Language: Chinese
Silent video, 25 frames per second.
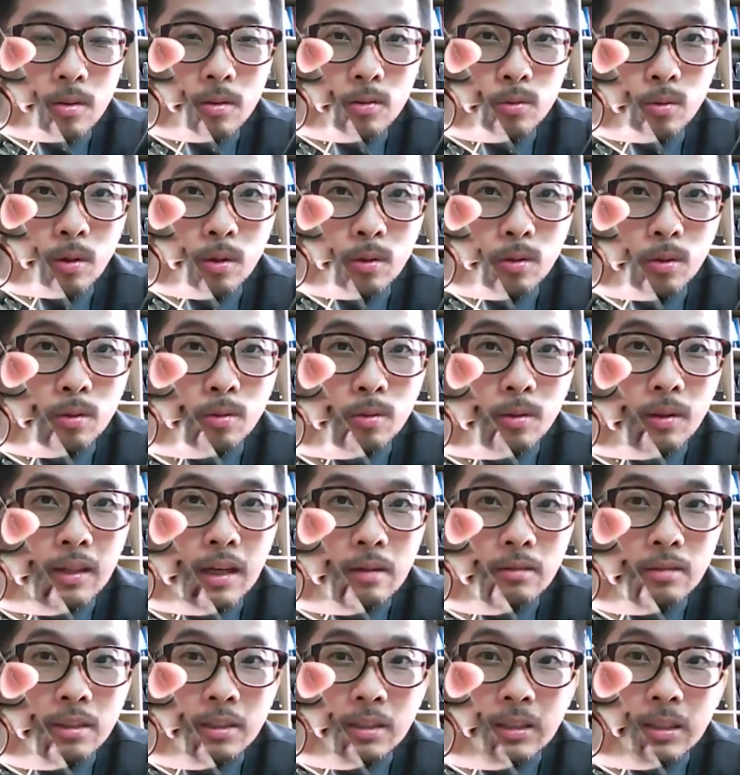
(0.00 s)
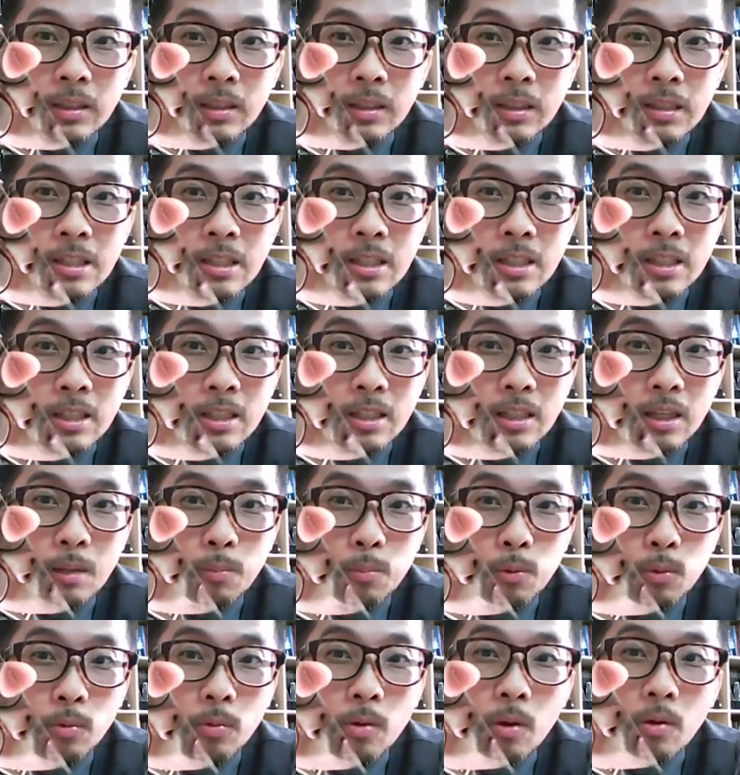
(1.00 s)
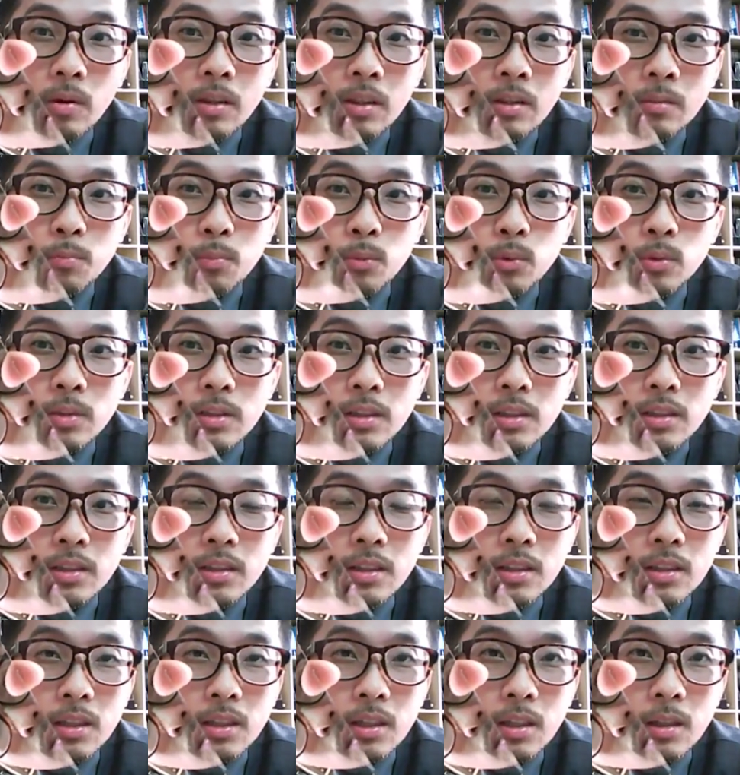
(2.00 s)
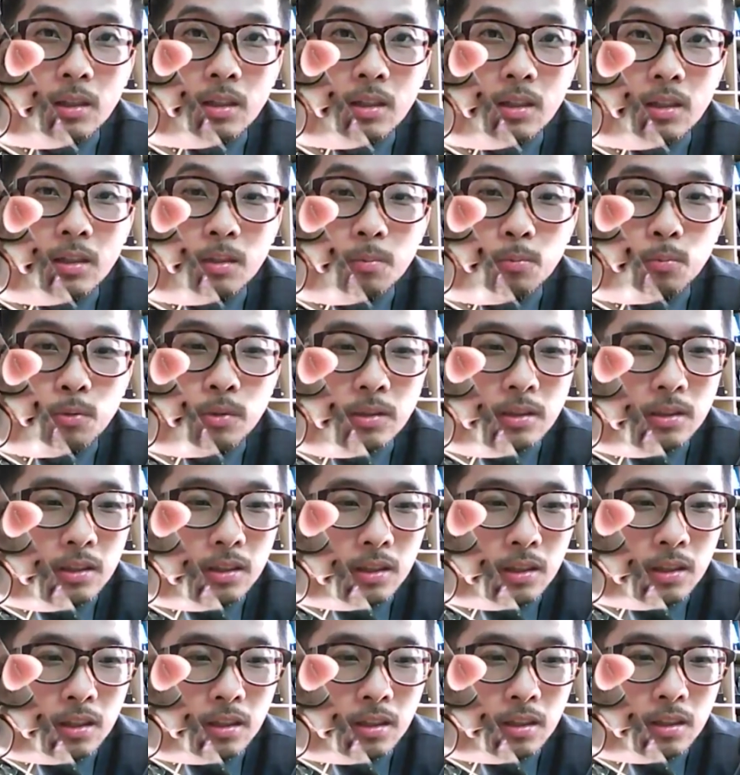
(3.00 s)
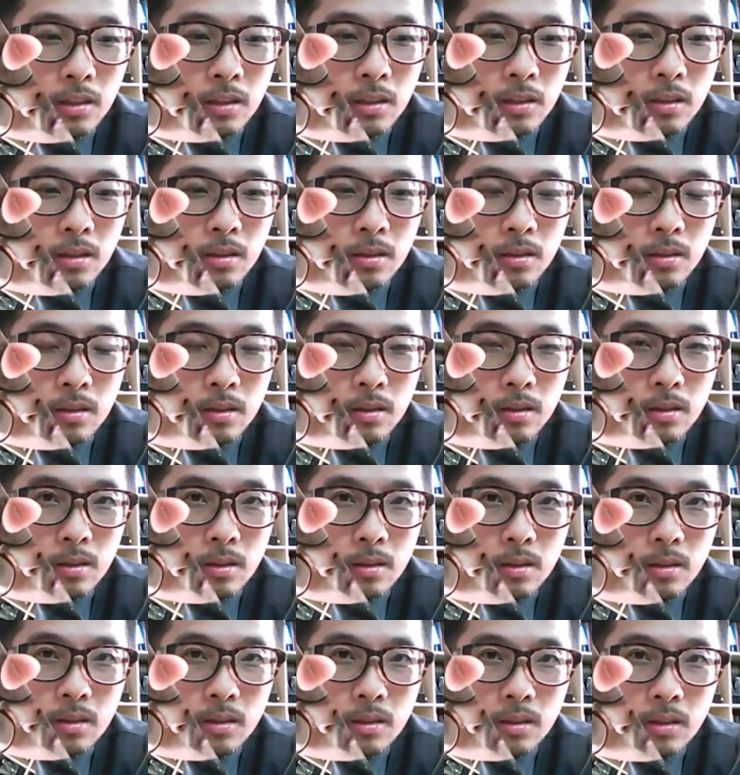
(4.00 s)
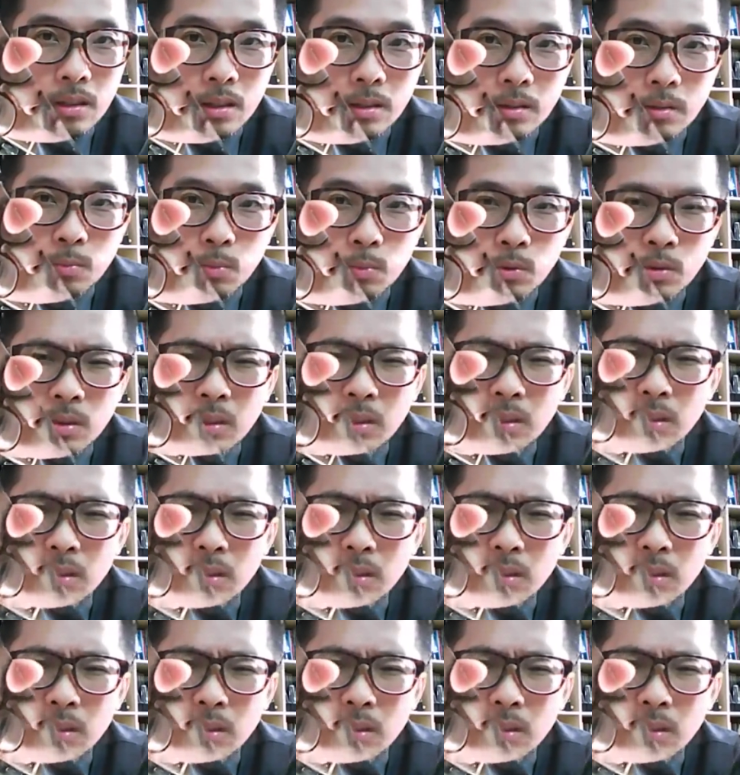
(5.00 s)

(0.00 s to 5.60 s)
对对对，高丽姐的椅子是一个蒲公英，不是一个，不是一个，那个不